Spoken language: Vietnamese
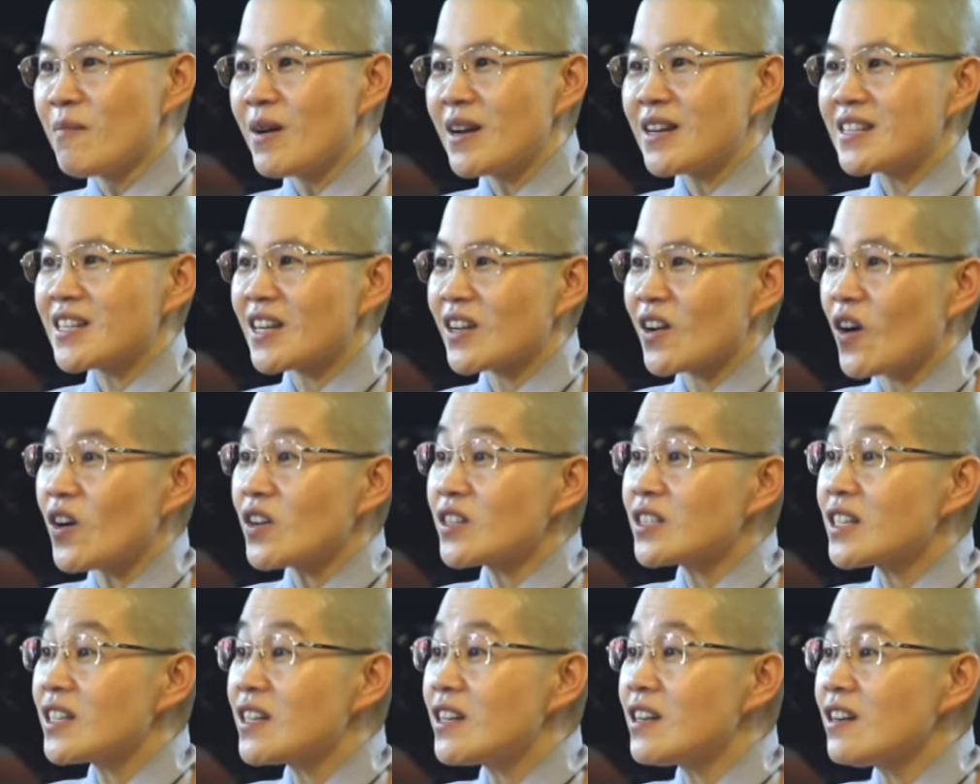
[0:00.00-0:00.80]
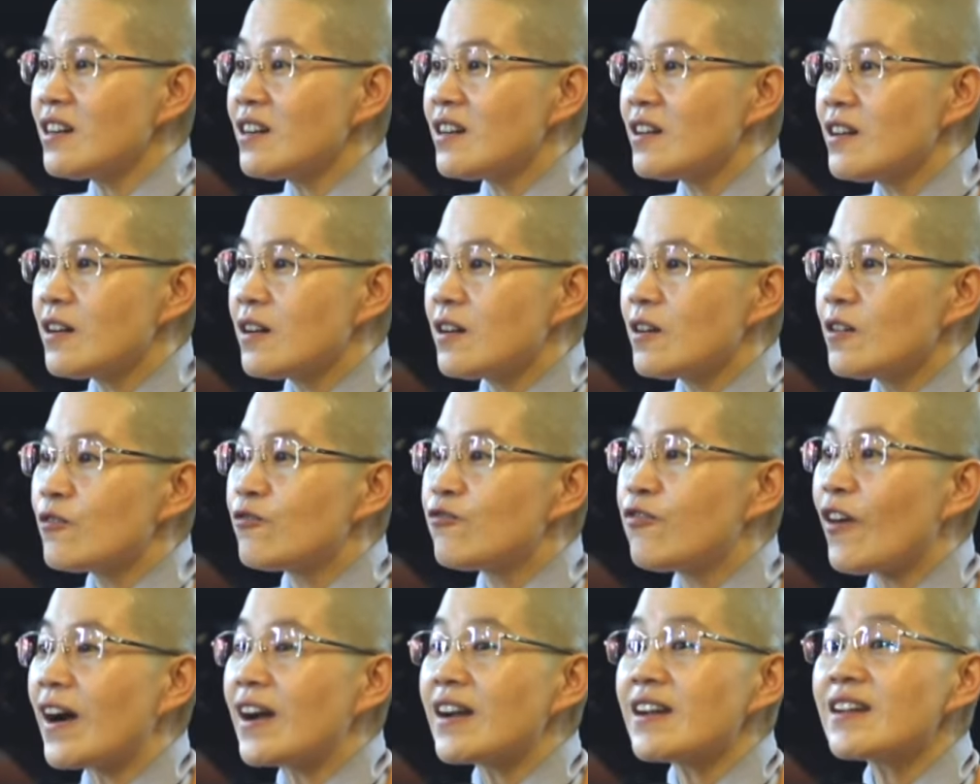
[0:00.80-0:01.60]
mình sẽ có sứ
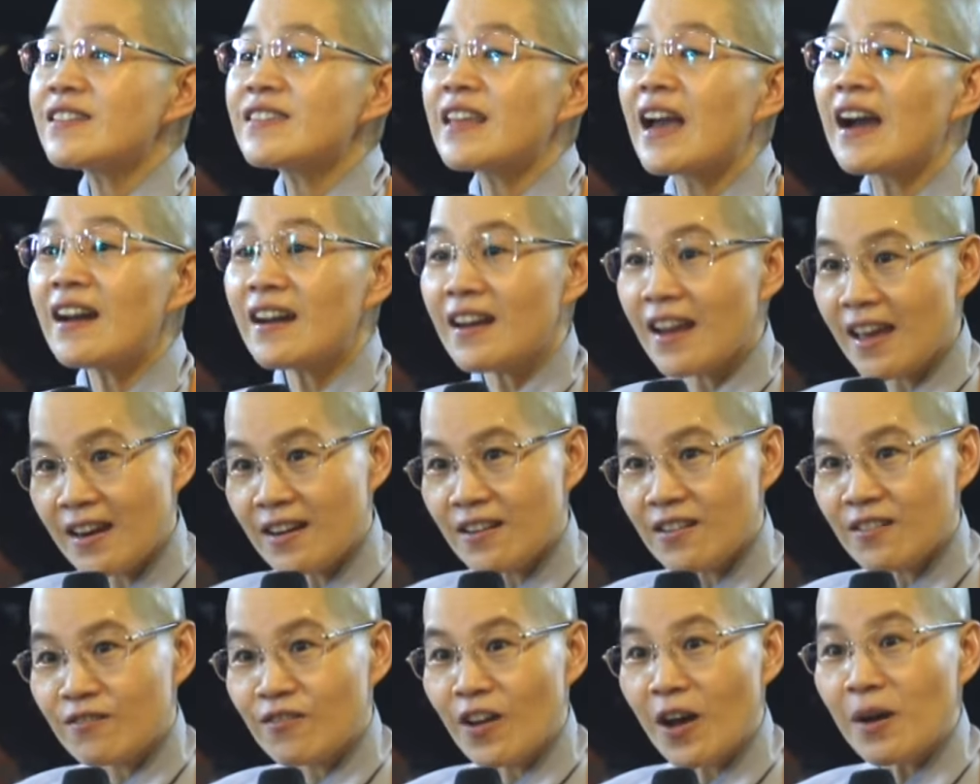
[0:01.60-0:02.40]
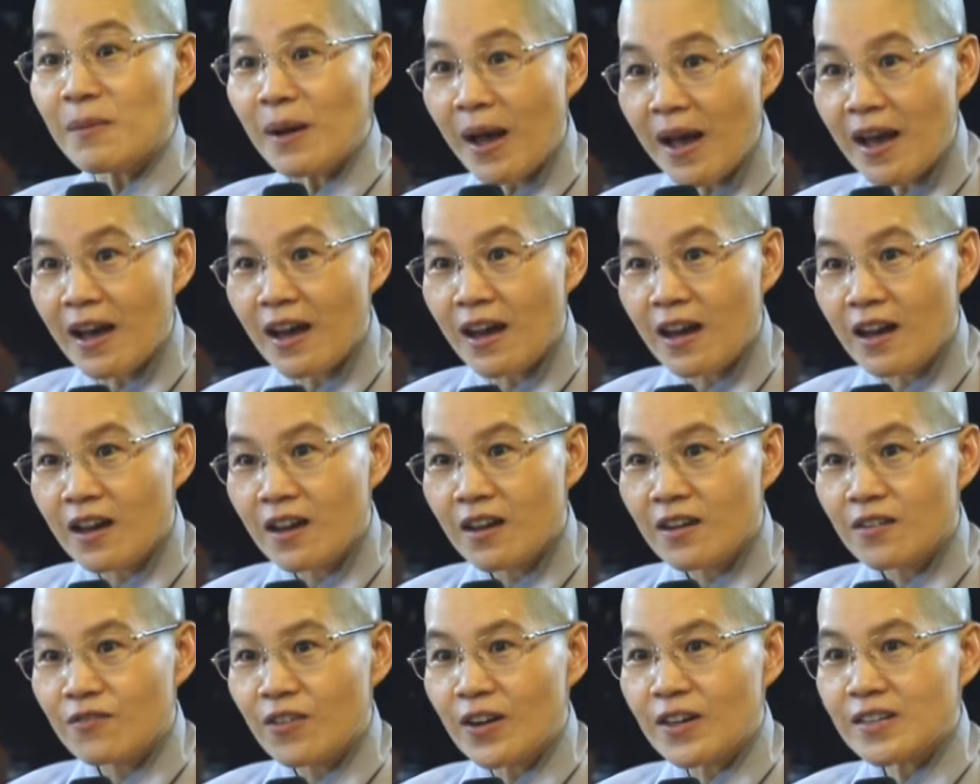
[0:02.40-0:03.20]
phấn chấn lên phải không ạ
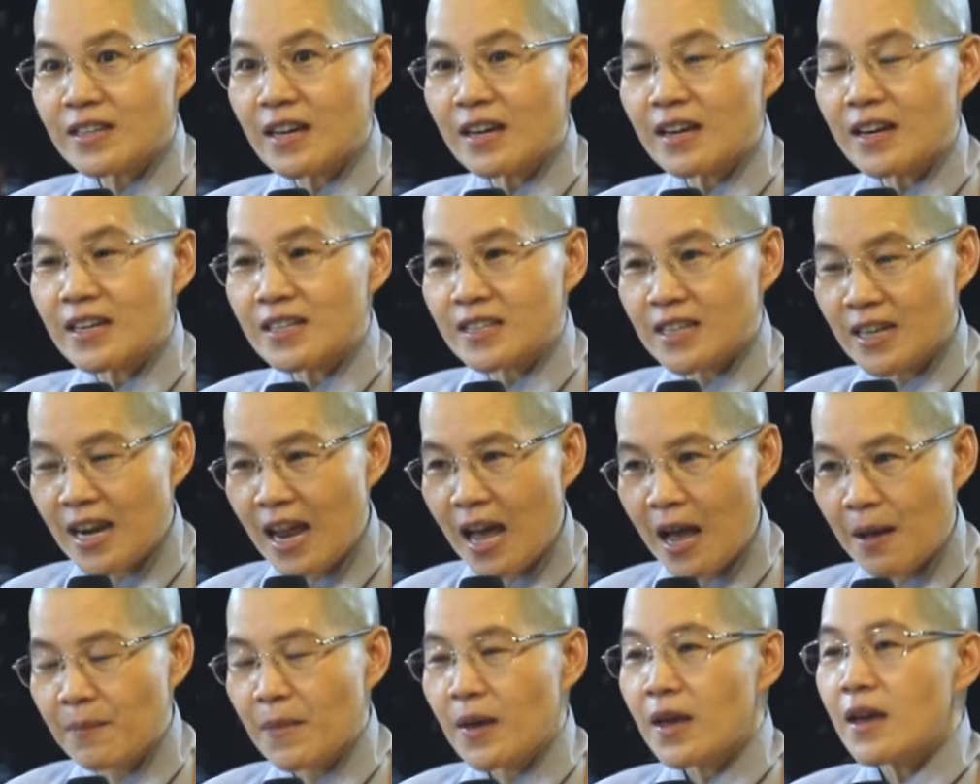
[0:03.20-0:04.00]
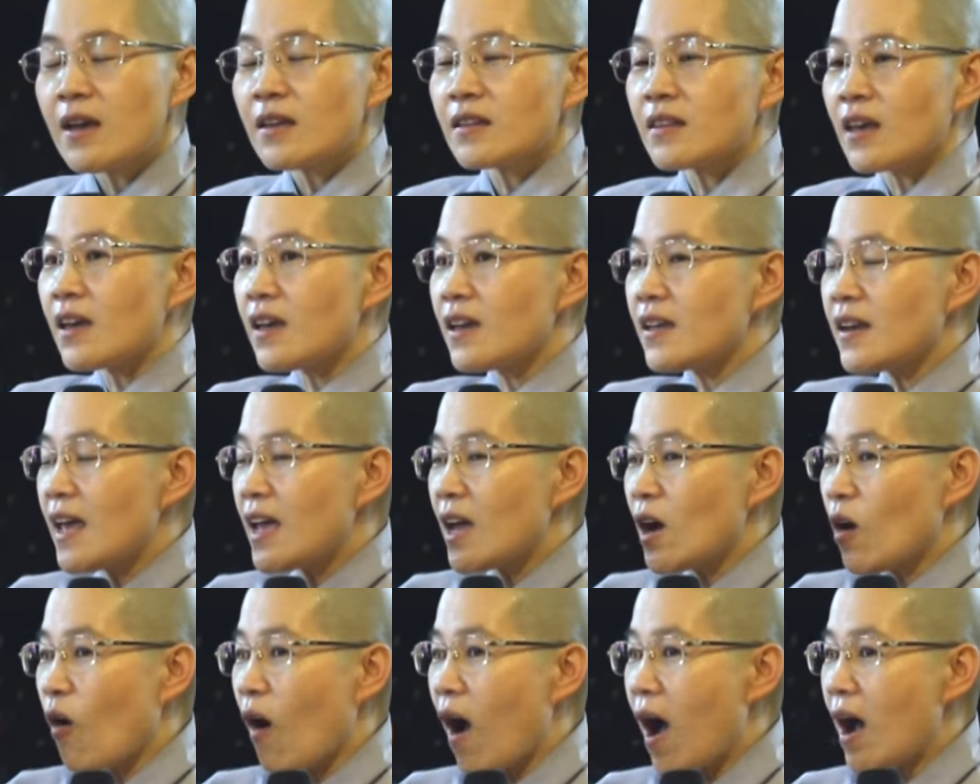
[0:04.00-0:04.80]
phấn chấn lên sẽ làm
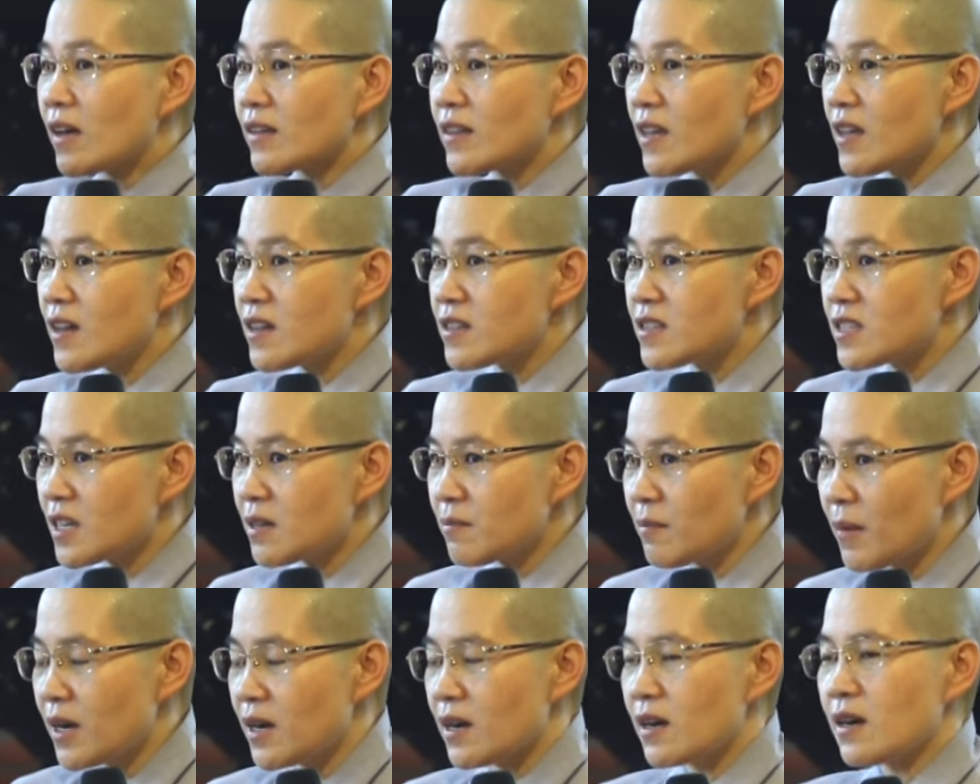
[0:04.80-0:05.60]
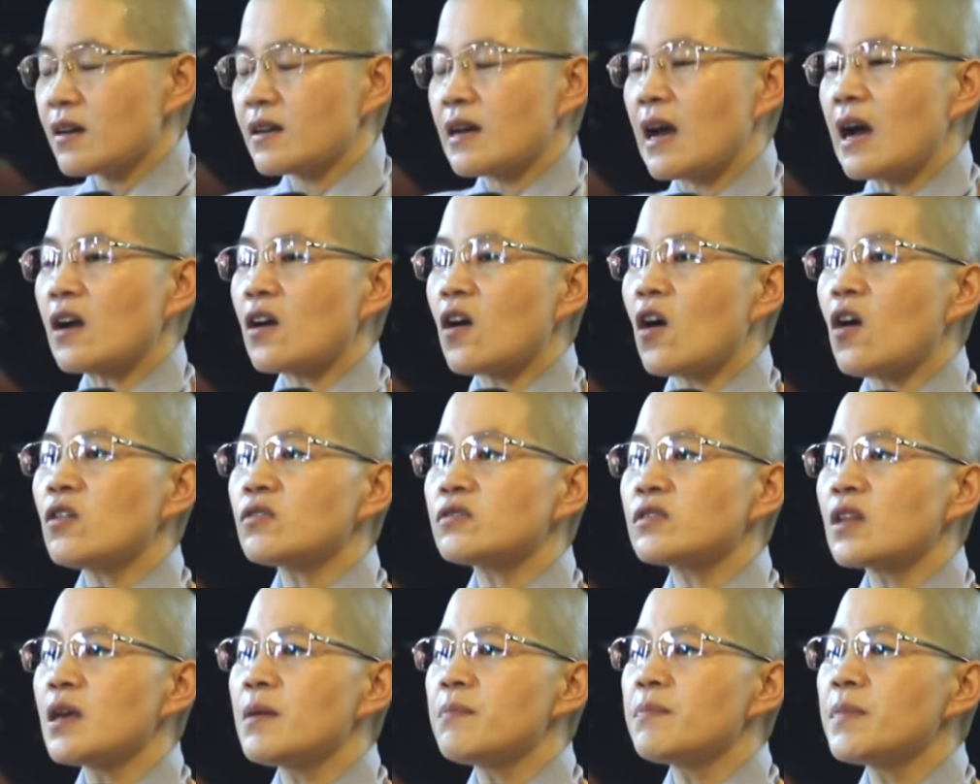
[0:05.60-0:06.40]
thì để hoàn thiện chính mình các
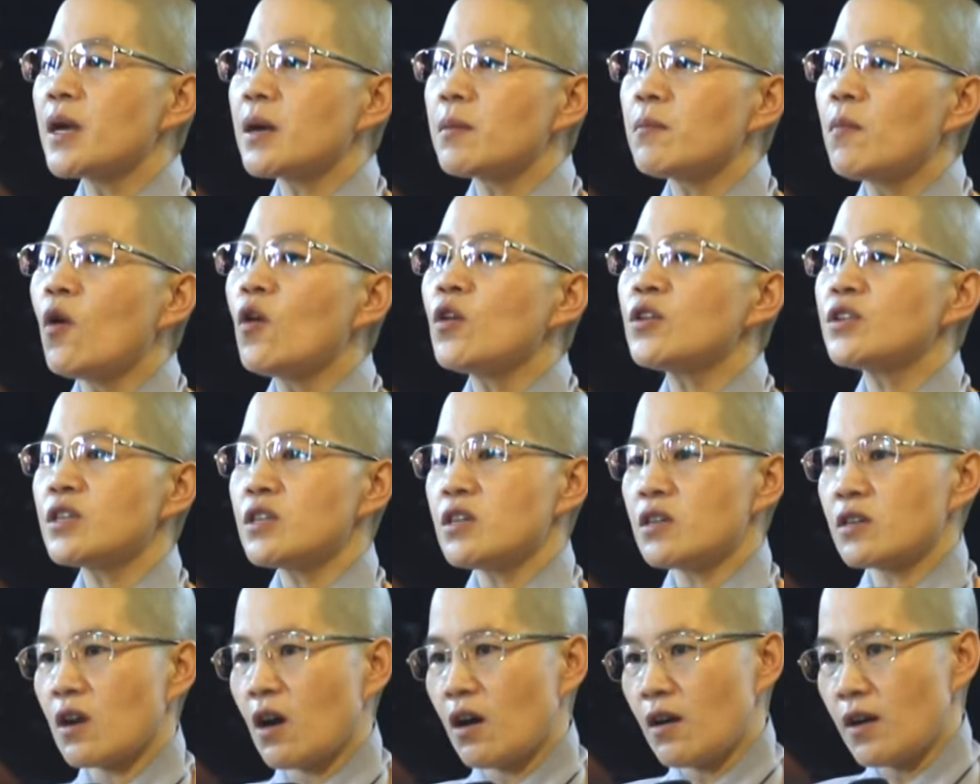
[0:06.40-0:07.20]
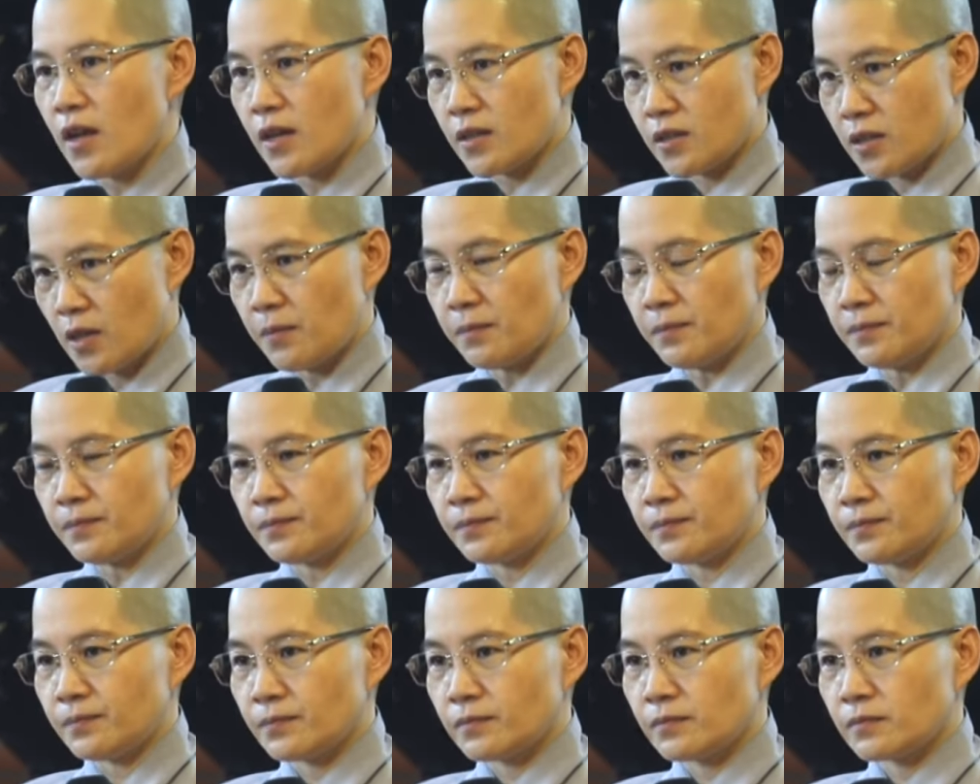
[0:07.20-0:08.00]
con tìm những môi trường đó để sống
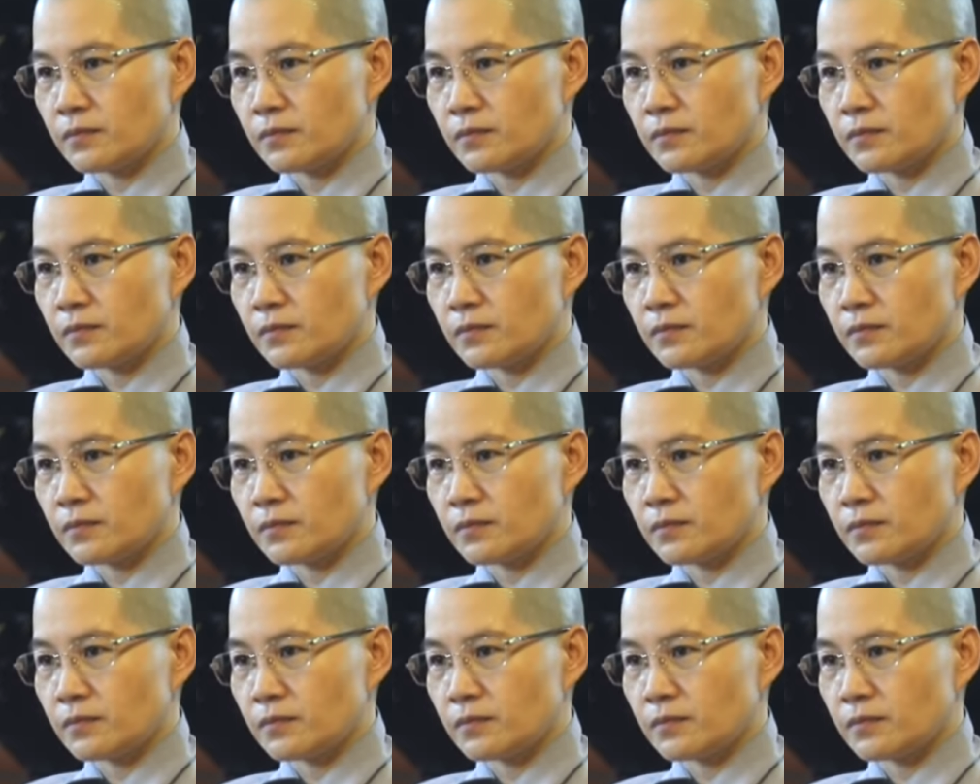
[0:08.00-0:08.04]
